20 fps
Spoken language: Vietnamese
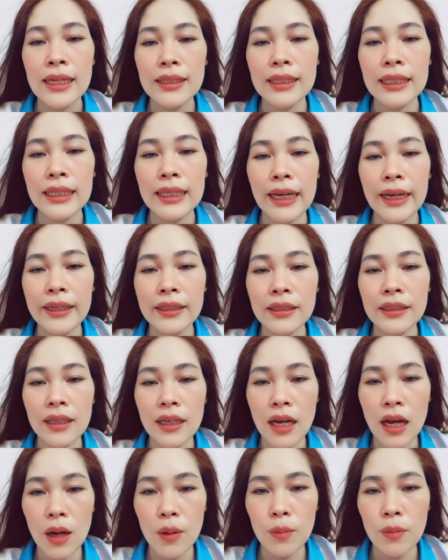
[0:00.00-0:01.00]
tiếng Anh
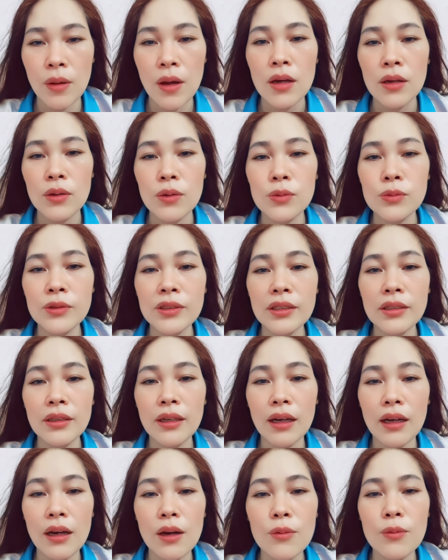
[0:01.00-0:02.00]
để học, cũng như
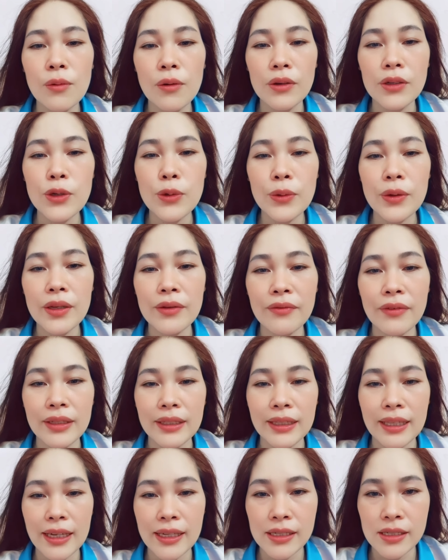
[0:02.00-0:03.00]
là không có điều kiện
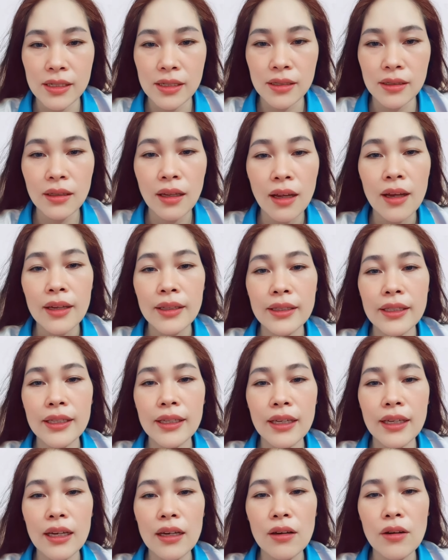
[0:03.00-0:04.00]
về tài chính,
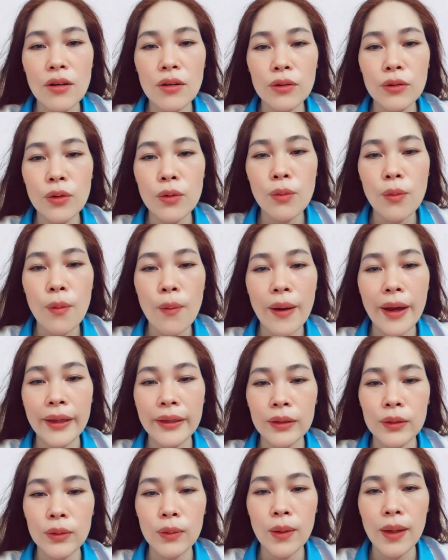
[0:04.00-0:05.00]
thì các con cũng
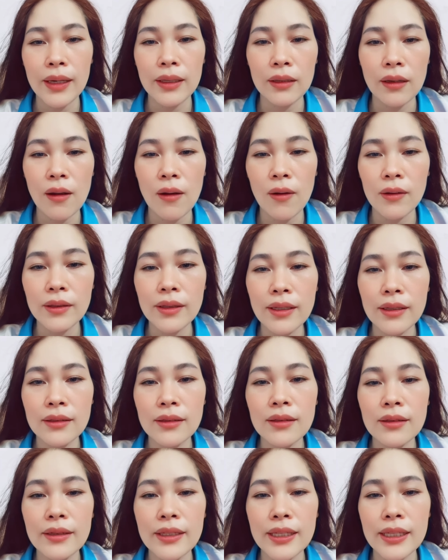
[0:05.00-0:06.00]
hoàn toàn có thể
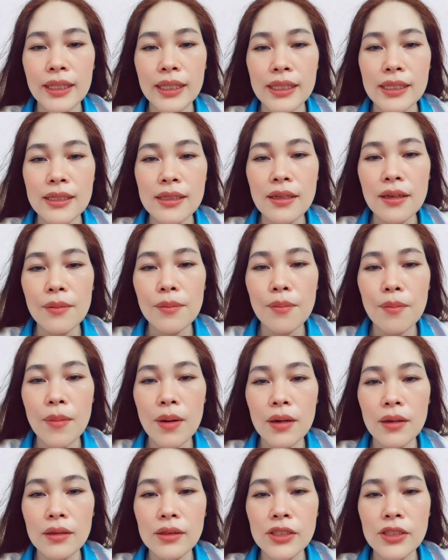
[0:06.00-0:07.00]
thực hiện cái giấc
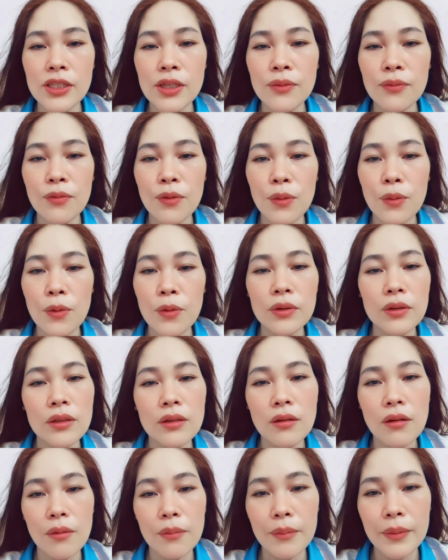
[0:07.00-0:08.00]
mơ chinh phục ngôn
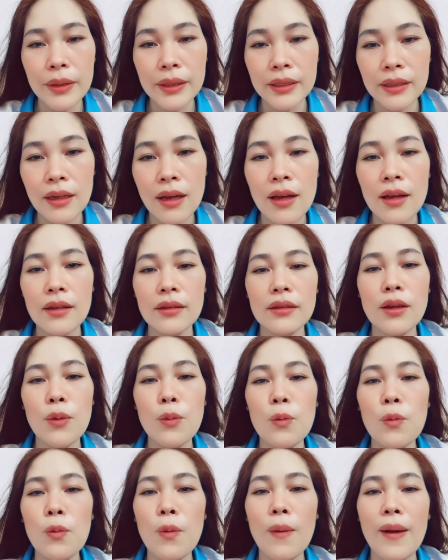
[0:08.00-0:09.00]
ngữ của mình
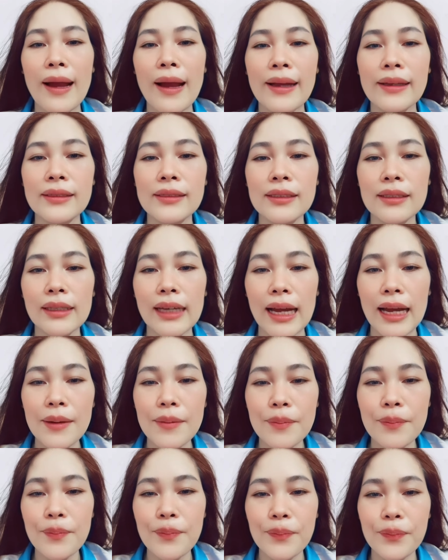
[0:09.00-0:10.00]
thông qua những app